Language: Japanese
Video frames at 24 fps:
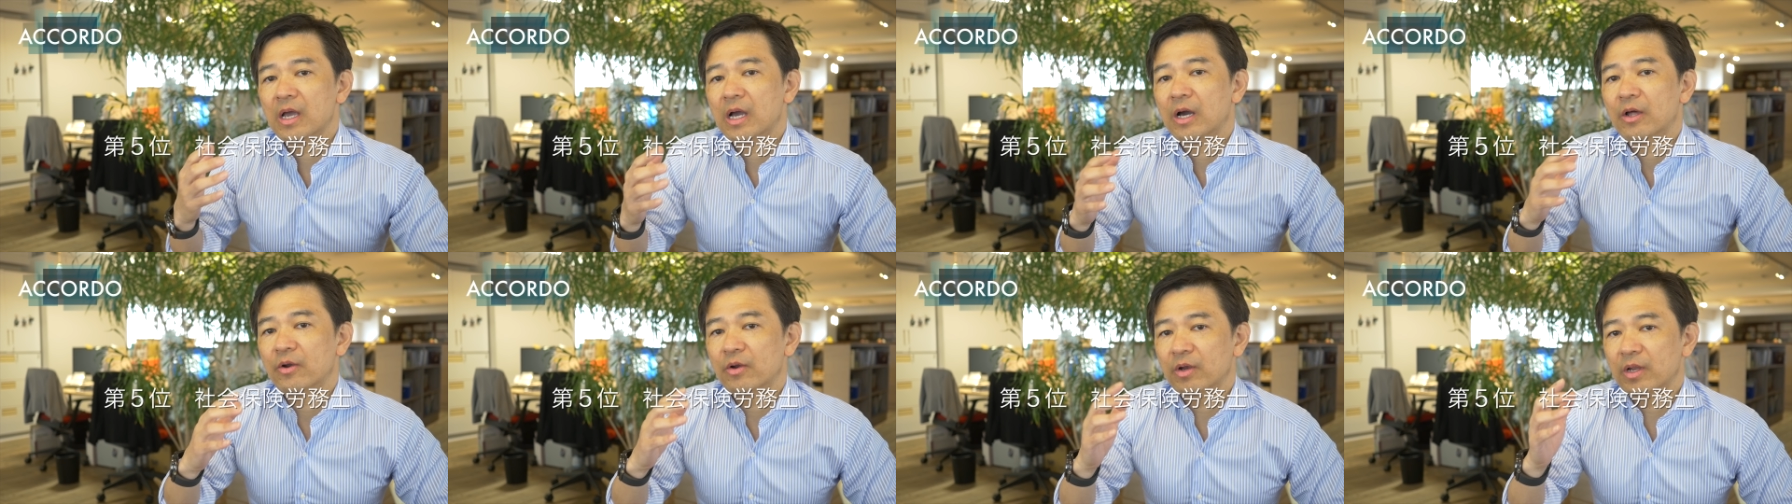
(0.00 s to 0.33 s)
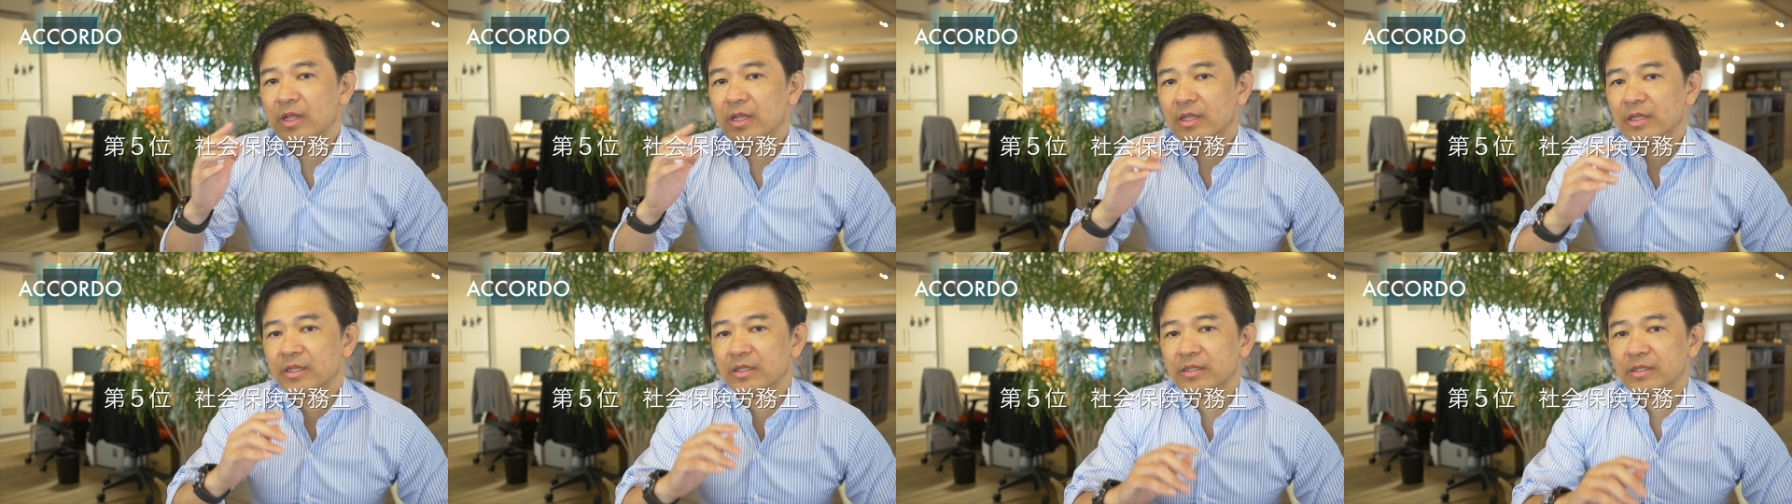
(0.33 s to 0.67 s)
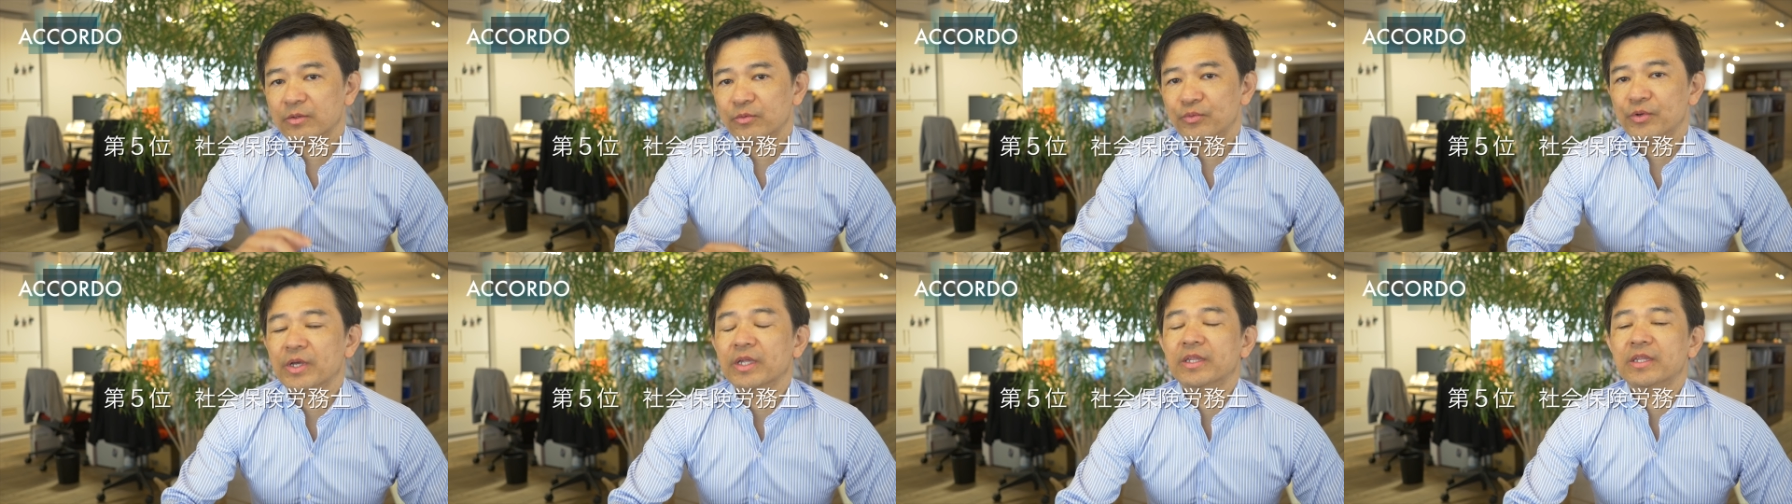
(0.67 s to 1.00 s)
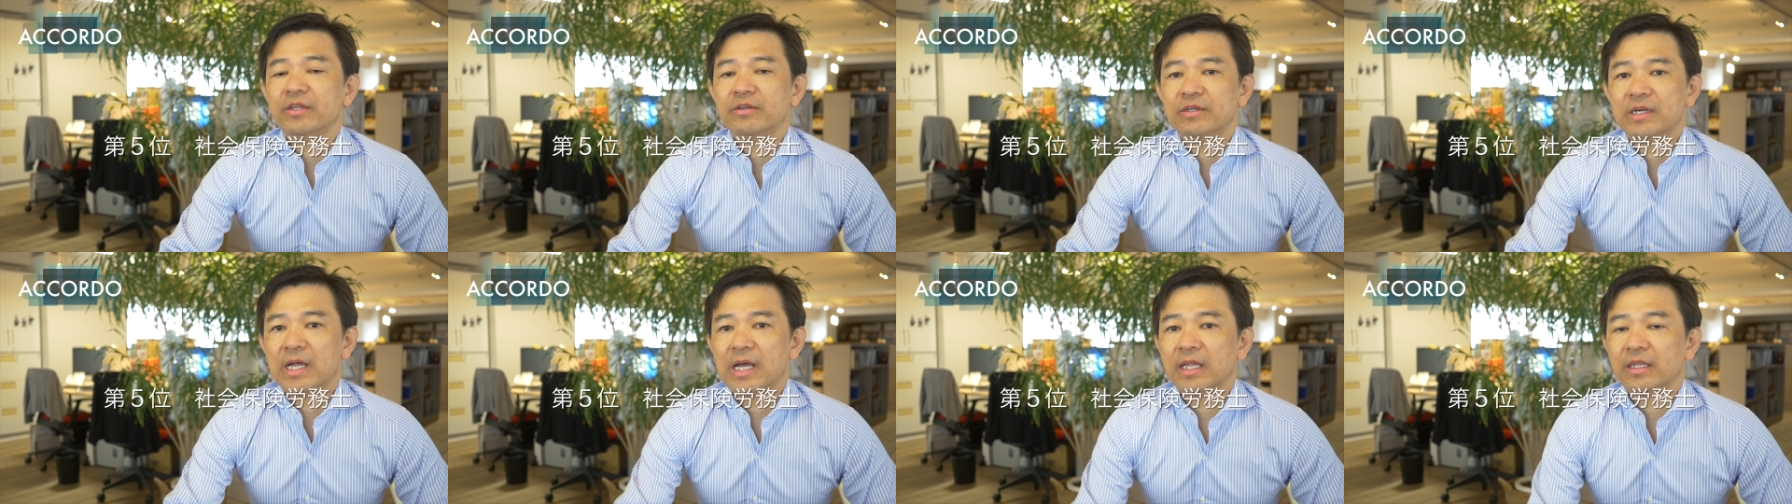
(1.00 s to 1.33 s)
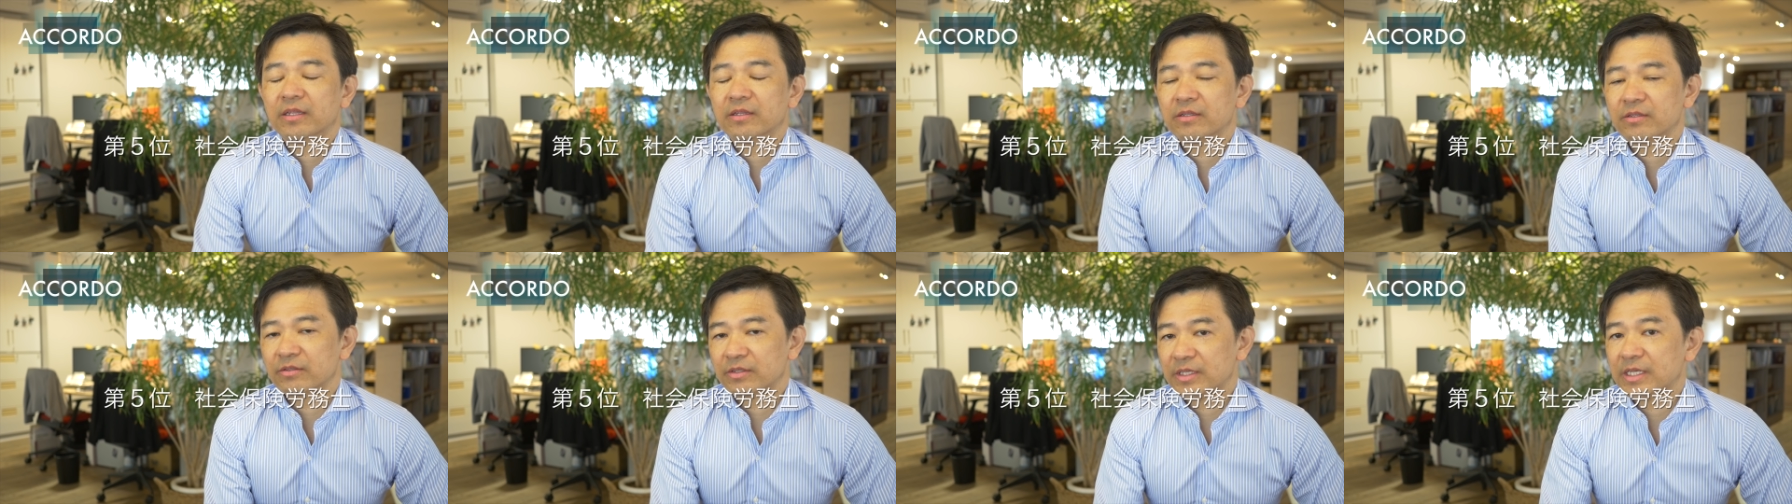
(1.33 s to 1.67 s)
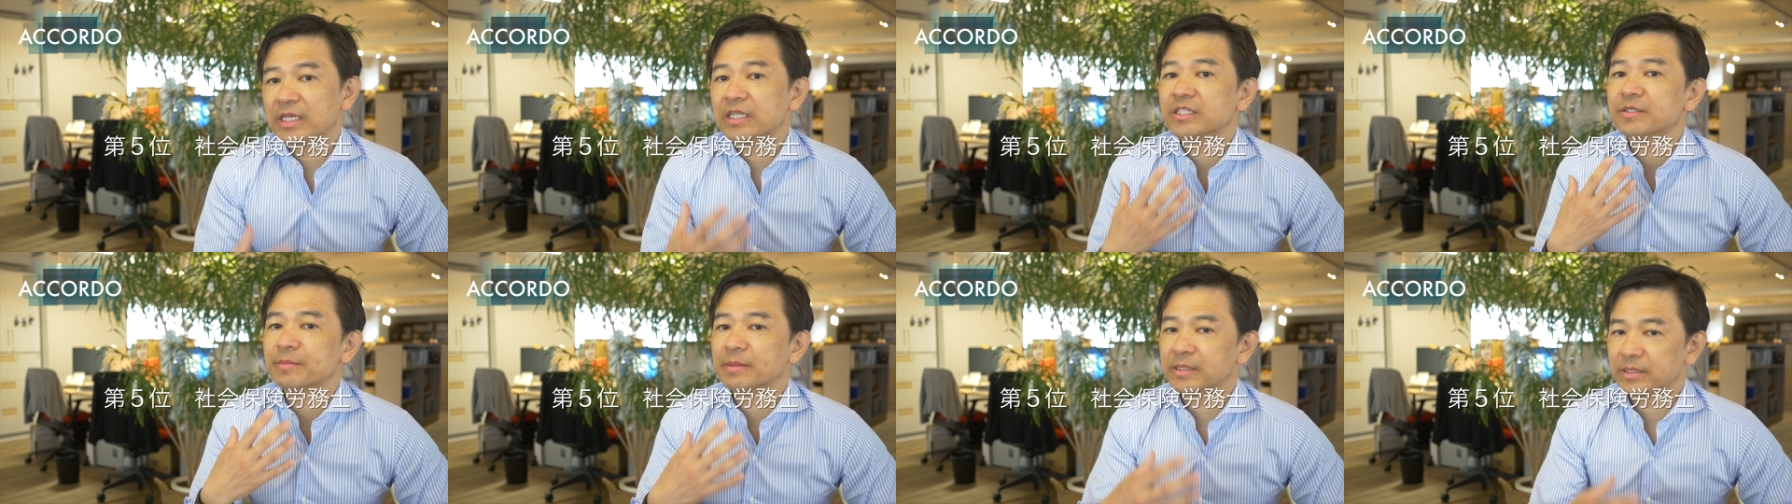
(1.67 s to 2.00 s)
あのね増えてるなっていう気
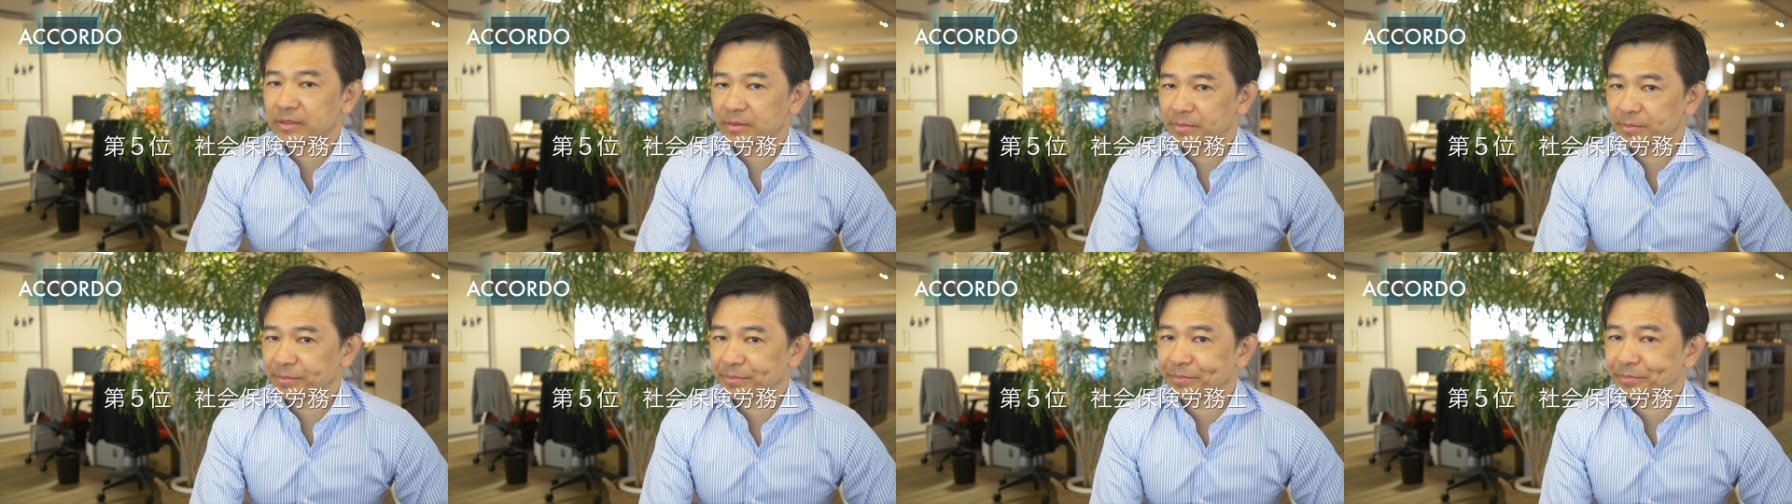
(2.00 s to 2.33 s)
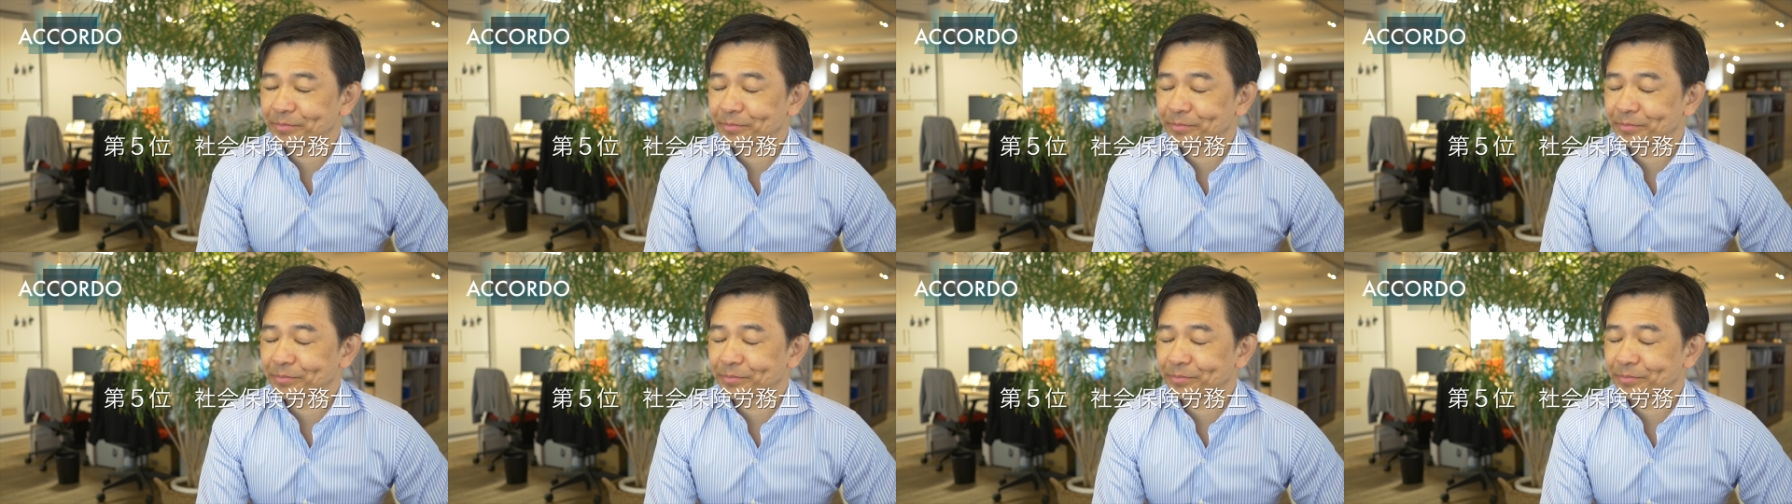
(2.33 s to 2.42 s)
がします